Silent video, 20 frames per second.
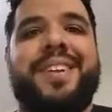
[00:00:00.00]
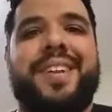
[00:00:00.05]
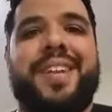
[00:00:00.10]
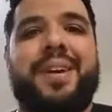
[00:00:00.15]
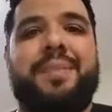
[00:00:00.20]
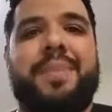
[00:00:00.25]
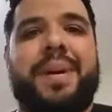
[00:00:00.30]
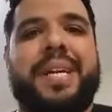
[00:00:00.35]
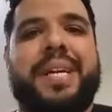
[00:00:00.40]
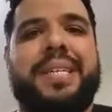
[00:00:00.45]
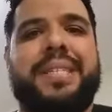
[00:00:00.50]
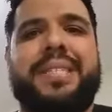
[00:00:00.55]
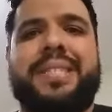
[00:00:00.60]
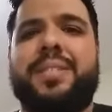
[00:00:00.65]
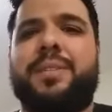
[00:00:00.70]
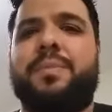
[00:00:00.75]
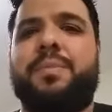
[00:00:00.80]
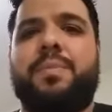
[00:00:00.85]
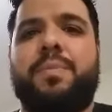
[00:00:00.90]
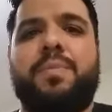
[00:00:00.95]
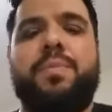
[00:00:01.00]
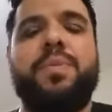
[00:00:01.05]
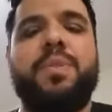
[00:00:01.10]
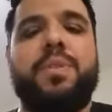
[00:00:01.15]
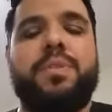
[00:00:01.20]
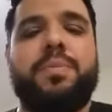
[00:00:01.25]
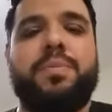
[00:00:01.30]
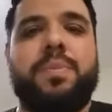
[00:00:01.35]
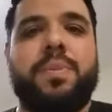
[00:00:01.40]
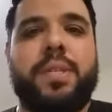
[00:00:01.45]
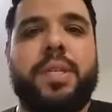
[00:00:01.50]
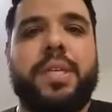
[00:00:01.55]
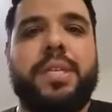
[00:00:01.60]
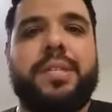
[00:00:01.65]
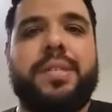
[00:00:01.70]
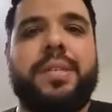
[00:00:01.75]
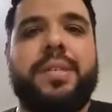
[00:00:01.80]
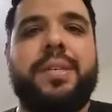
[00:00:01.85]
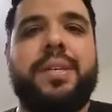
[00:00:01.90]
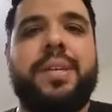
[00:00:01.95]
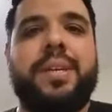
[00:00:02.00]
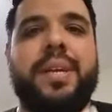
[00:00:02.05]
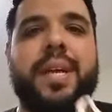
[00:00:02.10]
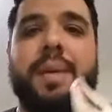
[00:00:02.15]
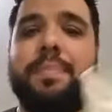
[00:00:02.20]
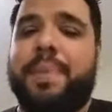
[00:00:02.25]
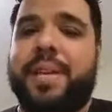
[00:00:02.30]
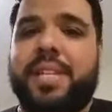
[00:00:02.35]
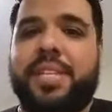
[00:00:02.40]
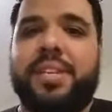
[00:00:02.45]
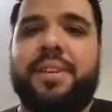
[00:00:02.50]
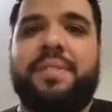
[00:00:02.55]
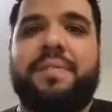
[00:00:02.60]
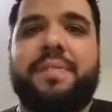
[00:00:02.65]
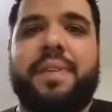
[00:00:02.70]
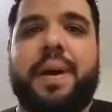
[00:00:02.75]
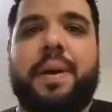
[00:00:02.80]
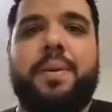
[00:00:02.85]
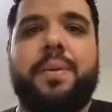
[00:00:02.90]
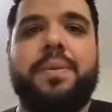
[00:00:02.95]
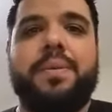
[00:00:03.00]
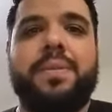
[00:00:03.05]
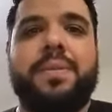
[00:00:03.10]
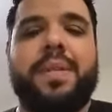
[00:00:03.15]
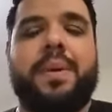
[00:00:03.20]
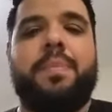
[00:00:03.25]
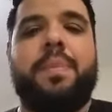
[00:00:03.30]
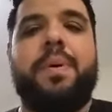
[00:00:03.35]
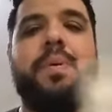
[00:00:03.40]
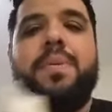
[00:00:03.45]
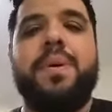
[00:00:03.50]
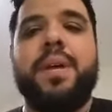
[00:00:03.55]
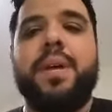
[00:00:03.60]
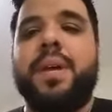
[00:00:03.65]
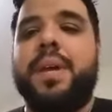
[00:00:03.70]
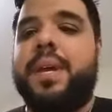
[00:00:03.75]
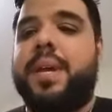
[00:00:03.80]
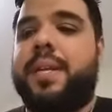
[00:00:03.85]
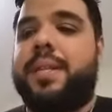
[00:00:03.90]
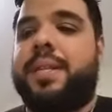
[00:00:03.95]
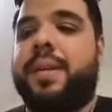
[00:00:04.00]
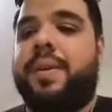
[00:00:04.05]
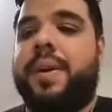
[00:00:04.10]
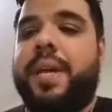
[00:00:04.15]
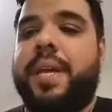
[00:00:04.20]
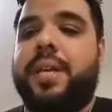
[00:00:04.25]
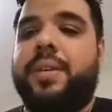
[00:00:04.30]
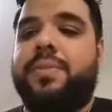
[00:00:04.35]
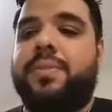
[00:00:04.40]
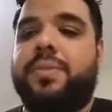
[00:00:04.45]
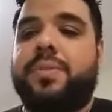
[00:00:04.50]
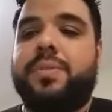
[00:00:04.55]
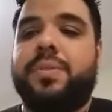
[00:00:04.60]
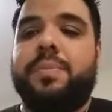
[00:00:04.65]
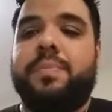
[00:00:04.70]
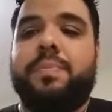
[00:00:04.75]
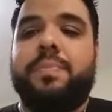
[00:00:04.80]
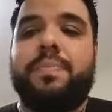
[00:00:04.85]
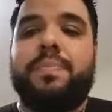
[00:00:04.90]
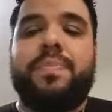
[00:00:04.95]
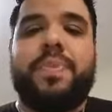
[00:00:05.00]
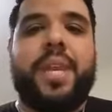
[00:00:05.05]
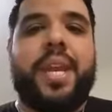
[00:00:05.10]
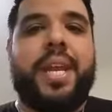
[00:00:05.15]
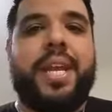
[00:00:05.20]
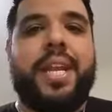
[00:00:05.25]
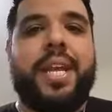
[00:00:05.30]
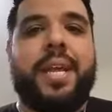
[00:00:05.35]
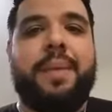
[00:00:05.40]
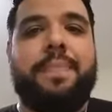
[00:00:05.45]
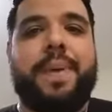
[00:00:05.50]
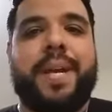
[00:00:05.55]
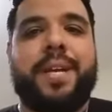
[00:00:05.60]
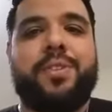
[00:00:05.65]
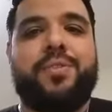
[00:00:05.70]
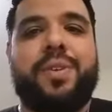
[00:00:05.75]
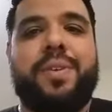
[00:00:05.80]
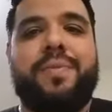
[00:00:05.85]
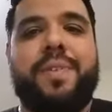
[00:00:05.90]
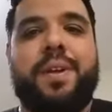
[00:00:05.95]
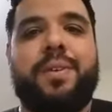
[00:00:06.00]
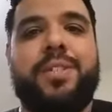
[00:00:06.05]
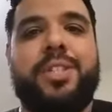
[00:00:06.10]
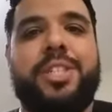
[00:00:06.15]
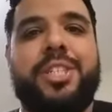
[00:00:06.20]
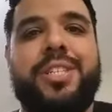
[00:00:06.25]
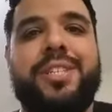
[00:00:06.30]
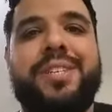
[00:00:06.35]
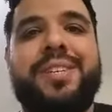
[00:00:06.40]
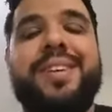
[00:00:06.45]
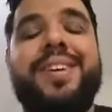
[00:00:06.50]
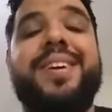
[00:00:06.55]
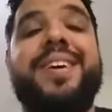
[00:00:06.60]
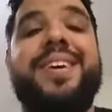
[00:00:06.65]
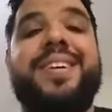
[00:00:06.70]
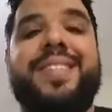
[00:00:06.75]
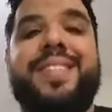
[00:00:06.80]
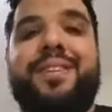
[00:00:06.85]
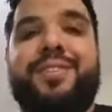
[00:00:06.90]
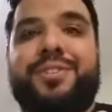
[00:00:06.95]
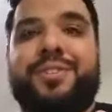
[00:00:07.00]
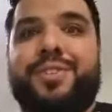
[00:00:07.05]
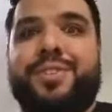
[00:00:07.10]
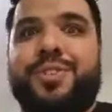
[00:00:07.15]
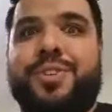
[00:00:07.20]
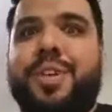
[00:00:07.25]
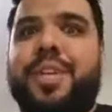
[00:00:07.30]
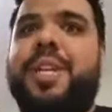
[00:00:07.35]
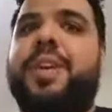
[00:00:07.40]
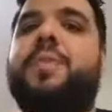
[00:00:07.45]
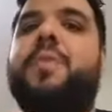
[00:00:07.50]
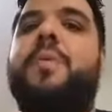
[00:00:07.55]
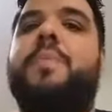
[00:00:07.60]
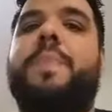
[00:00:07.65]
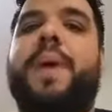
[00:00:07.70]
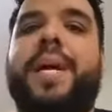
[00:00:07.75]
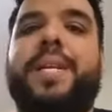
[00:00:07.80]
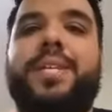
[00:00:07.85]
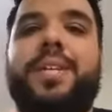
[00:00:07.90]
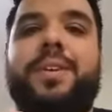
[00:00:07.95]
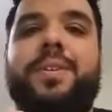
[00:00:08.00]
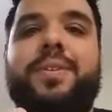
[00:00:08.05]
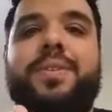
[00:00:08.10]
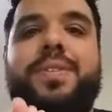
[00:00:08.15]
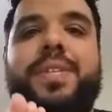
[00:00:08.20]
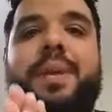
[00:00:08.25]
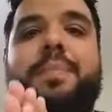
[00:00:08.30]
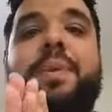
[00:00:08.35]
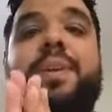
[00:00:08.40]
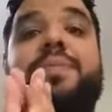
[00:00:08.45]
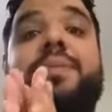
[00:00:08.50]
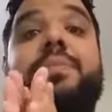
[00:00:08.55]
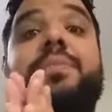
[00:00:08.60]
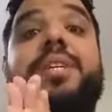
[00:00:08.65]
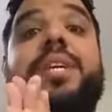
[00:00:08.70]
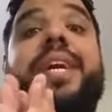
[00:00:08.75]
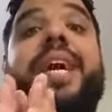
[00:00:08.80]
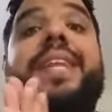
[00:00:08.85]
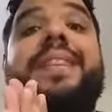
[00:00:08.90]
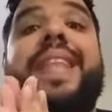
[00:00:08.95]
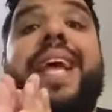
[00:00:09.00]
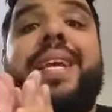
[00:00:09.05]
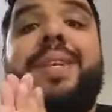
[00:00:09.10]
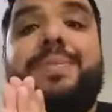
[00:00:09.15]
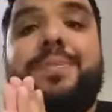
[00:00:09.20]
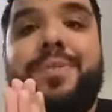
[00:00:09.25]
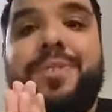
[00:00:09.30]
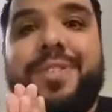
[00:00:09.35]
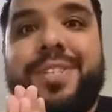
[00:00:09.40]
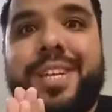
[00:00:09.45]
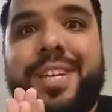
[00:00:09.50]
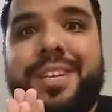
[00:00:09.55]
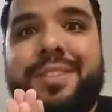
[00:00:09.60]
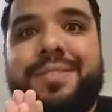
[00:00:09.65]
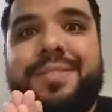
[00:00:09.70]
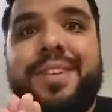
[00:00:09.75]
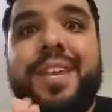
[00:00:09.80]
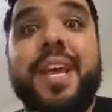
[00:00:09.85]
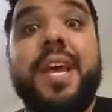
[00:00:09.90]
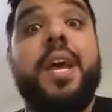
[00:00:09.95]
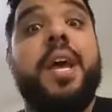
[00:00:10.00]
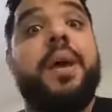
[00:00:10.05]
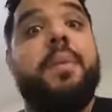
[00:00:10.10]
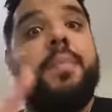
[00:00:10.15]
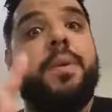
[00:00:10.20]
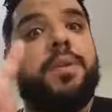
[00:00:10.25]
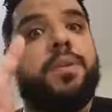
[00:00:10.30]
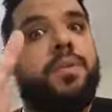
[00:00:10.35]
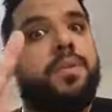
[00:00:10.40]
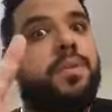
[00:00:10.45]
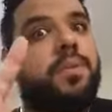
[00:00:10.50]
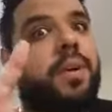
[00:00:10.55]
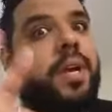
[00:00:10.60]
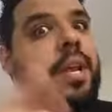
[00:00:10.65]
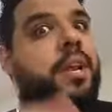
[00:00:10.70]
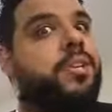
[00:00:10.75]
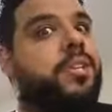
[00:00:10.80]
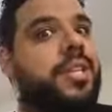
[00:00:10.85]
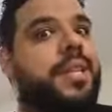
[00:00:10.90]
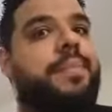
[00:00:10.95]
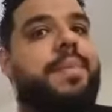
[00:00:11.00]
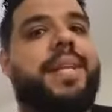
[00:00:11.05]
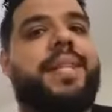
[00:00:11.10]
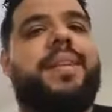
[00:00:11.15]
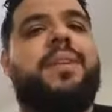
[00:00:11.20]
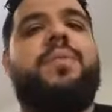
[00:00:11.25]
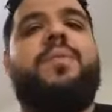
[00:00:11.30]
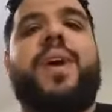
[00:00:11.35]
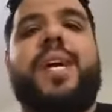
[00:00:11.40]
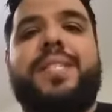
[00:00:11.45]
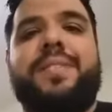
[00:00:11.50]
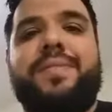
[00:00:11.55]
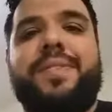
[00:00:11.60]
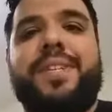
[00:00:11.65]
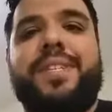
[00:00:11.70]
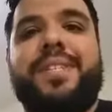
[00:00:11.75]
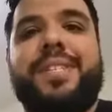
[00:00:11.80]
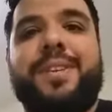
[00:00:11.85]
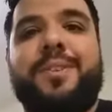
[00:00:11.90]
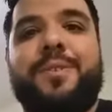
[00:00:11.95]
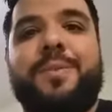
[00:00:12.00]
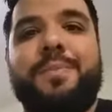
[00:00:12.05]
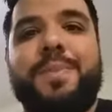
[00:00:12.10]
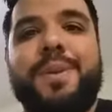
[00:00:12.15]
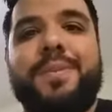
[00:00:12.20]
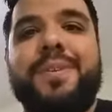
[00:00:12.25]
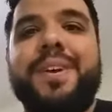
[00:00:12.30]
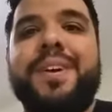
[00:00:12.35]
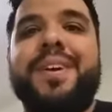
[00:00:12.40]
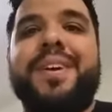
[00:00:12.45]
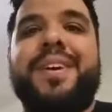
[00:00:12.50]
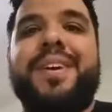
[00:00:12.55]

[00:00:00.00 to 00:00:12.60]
né? Uma canção muito bonita, medieval, tá bom? Então é isso. Treine aí, pega a sua flautinha, dá o seu joinha, compartilha com os amigos. Vamos chegar em 10 mil inscritos. Meu segundo canal já tá batendo quase 25 mil.